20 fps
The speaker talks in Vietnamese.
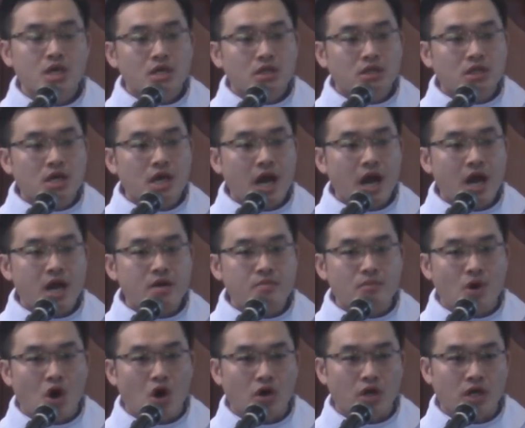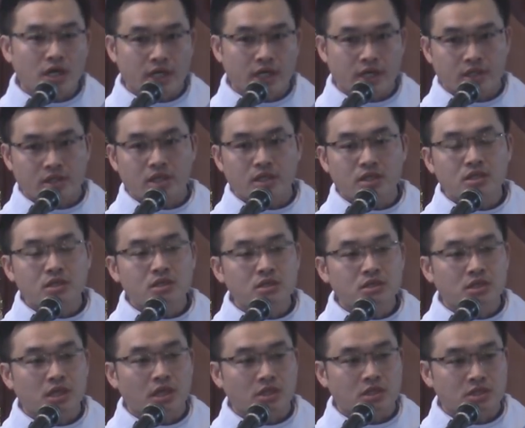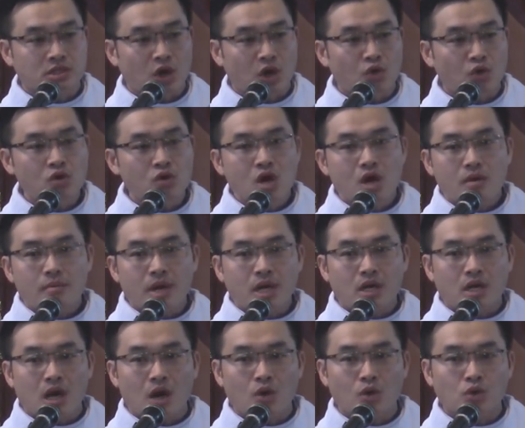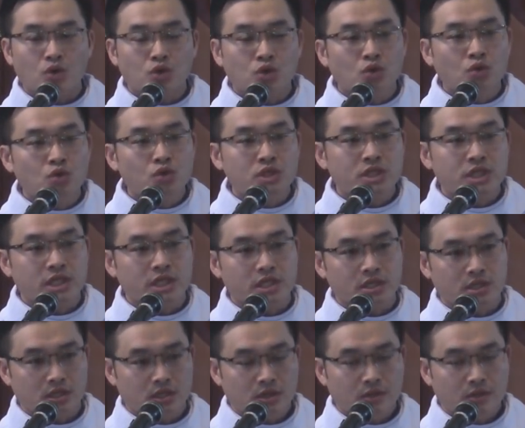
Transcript: thứ hai bỏ được kỳ tính hư tật xấu bắt đầu tu trì